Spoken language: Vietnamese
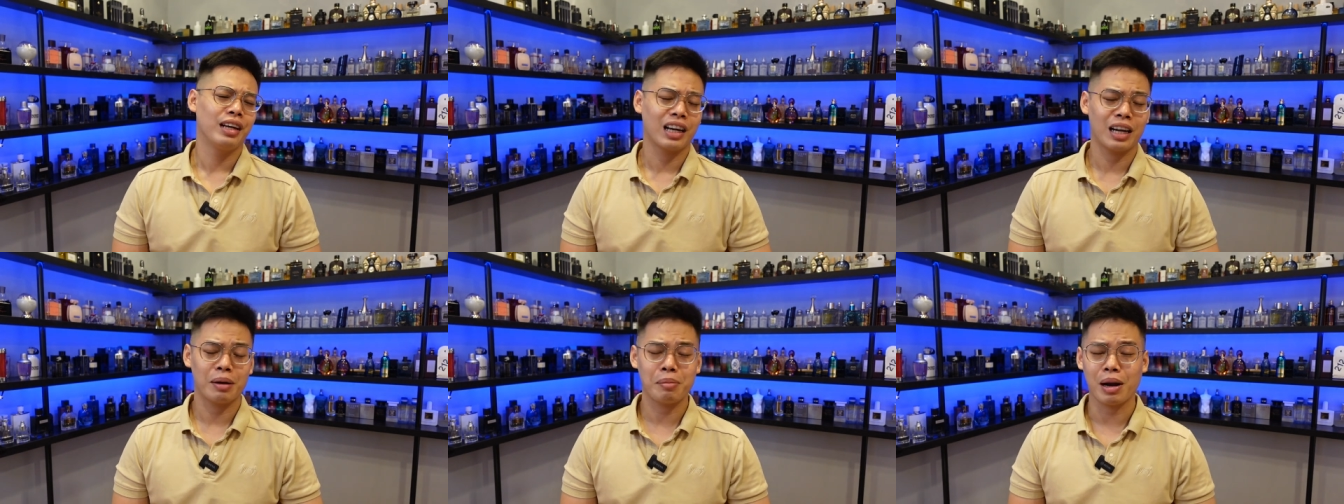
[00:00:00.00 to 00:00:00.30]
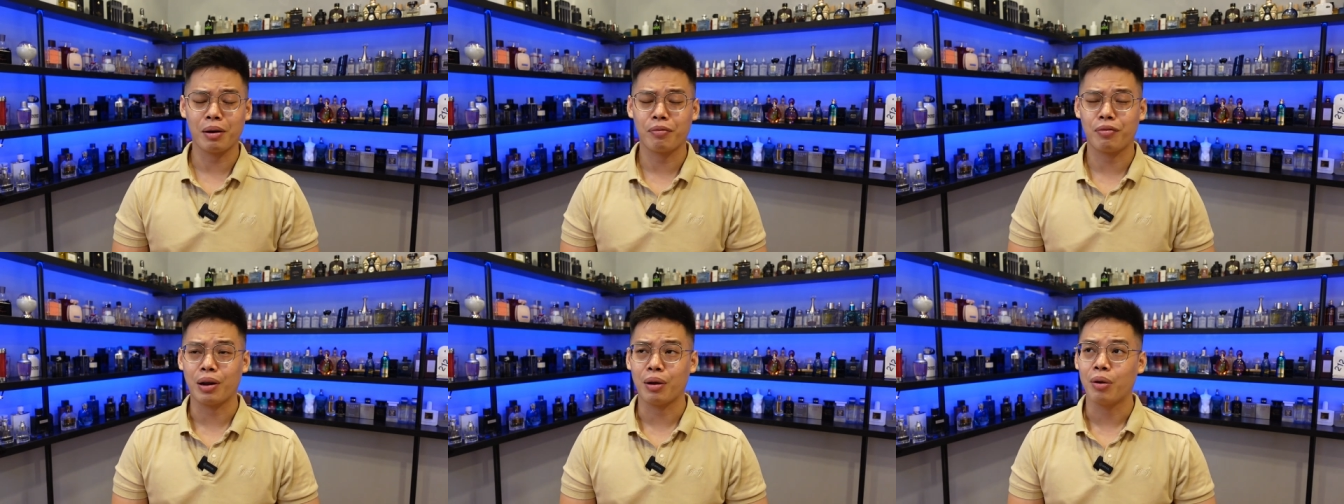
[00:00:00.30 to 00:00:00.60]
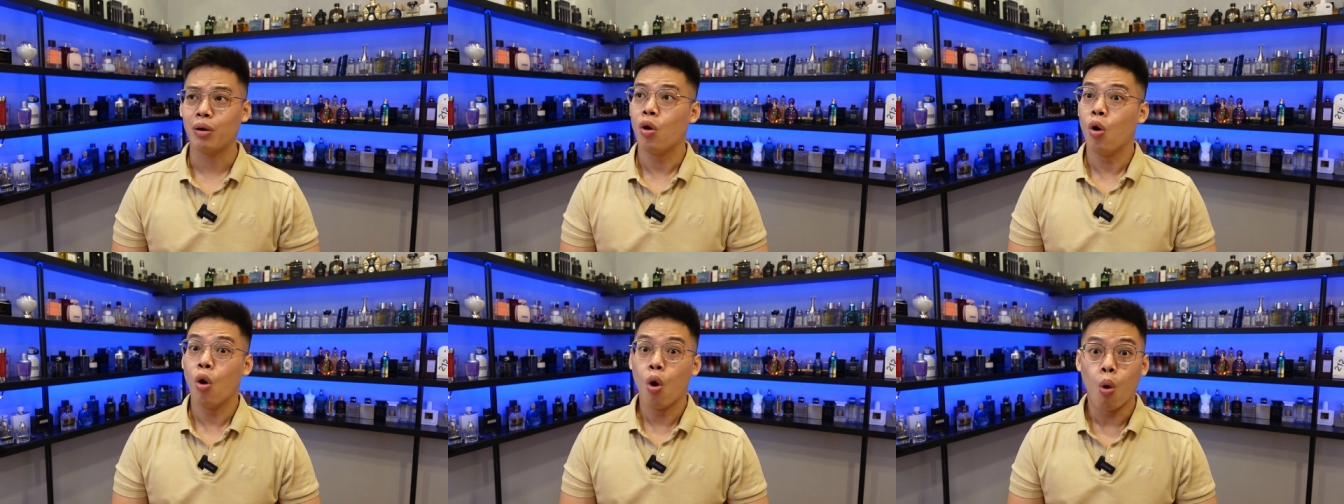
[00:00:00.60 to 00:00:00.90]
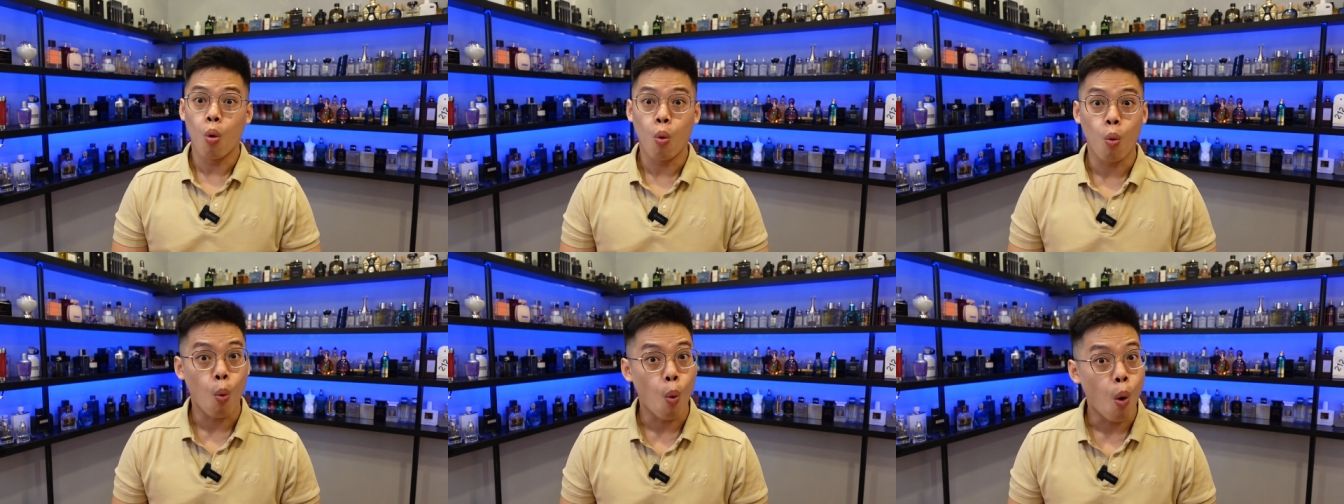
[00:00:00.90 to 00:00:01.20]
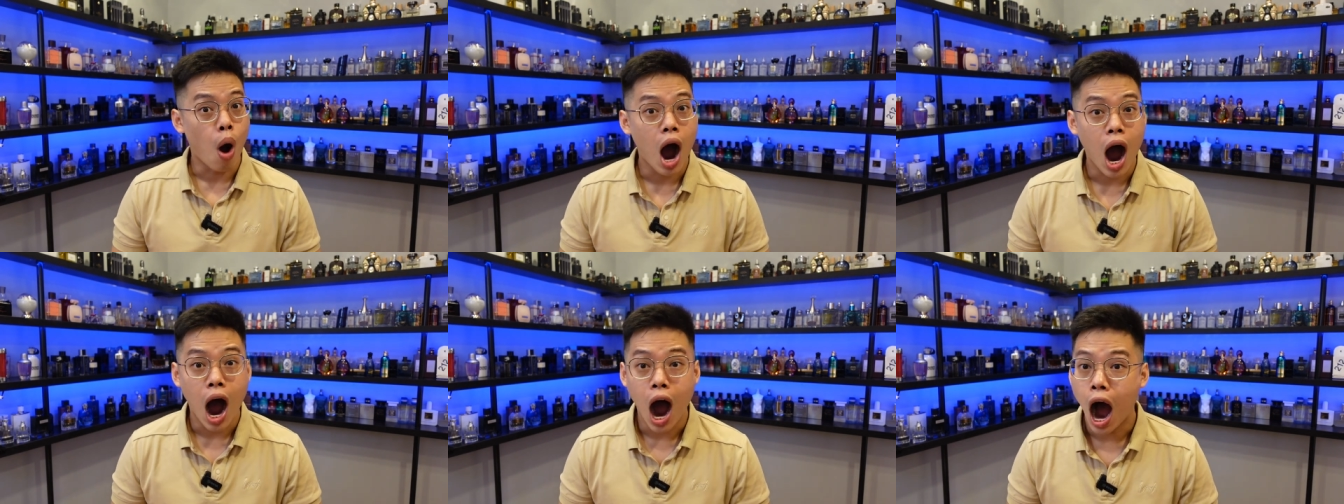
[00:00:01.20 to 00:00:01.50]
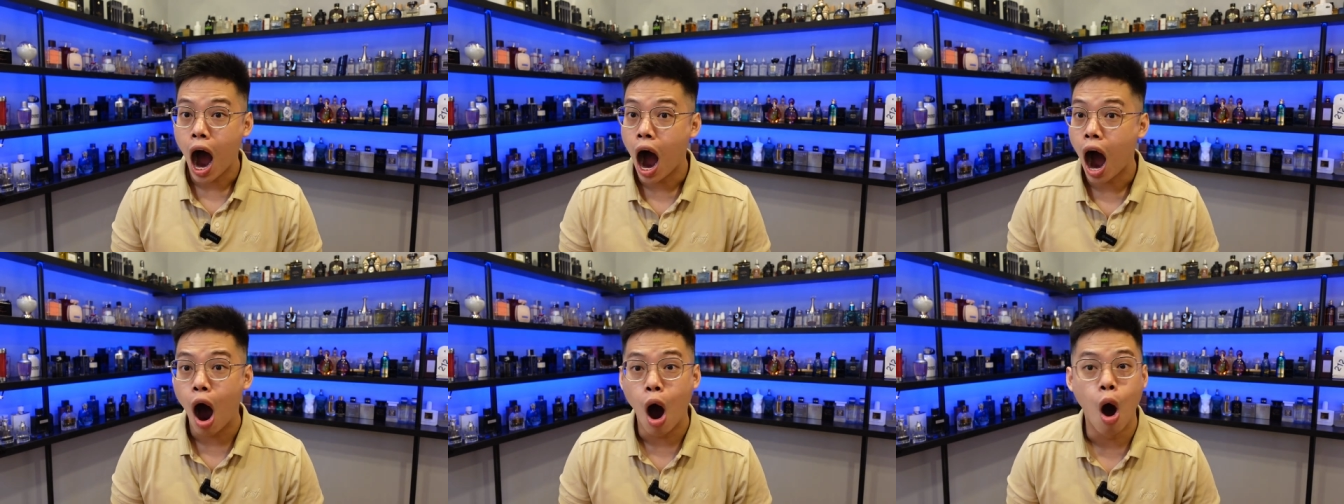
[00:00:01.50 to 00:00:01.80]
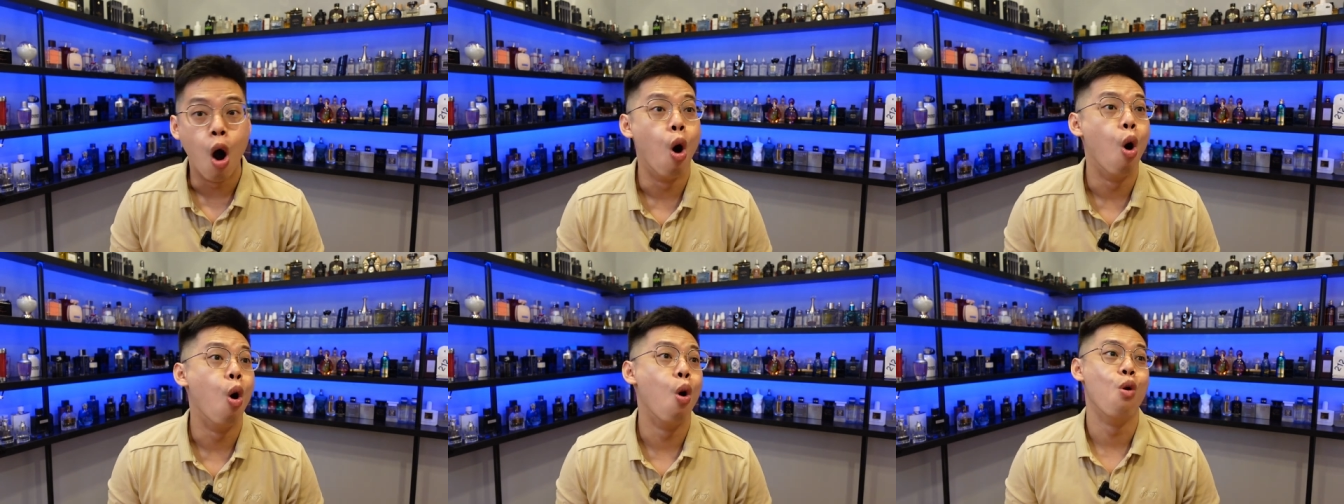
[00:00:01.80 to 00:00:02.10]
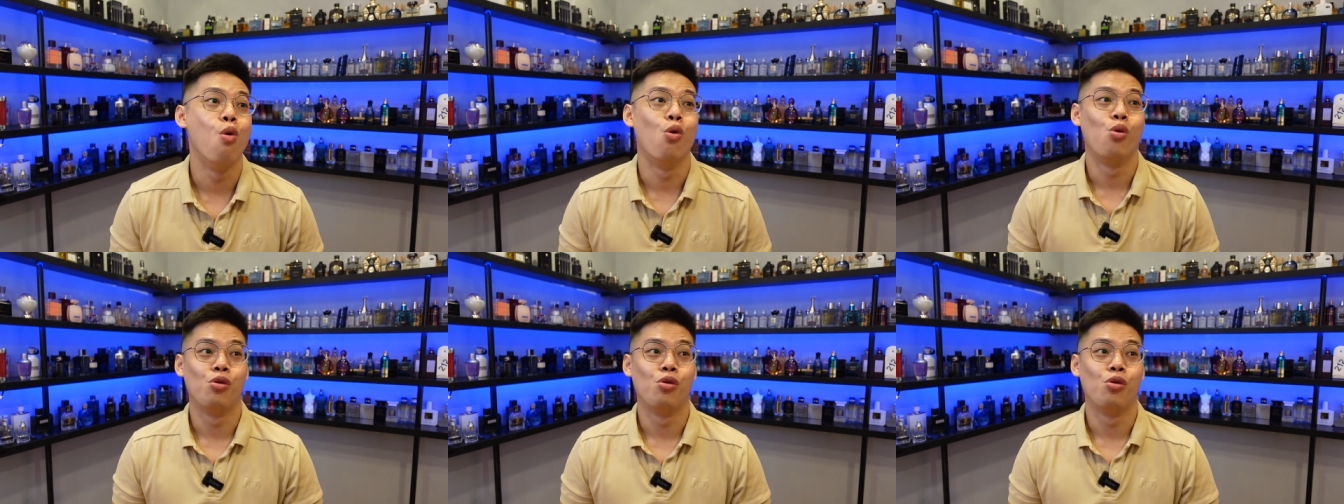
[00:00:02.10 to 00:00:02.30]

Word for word: các bạn phải wow